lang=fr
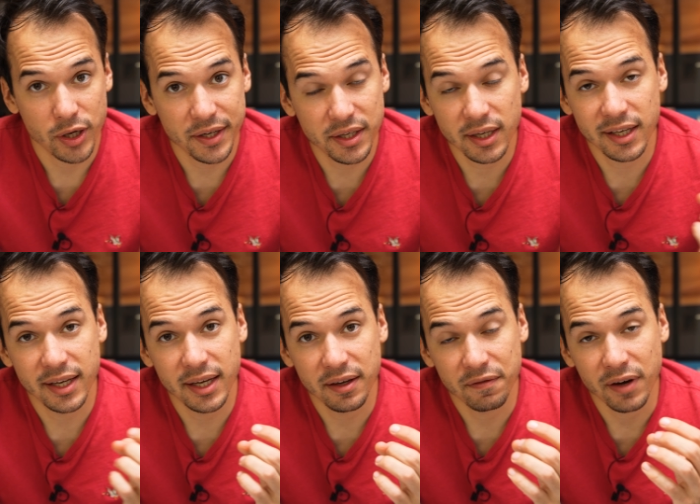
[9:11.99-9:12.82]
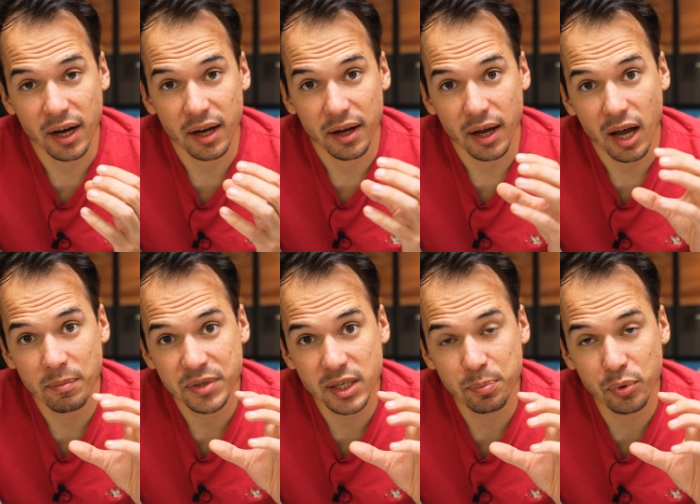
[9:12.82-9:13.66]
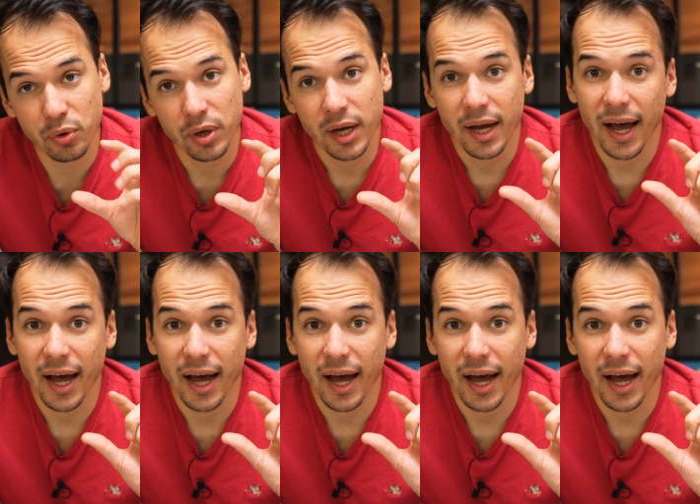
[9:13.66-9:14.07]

l'ai dit, qui va un petit peu